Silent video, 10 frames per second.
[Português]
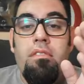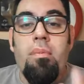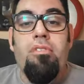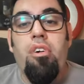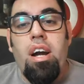
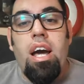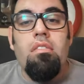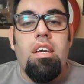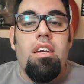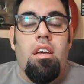Vamos focar no
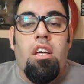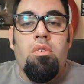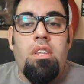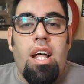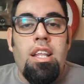que,
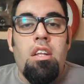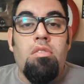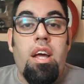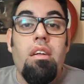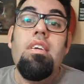no que tá dando
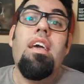certo.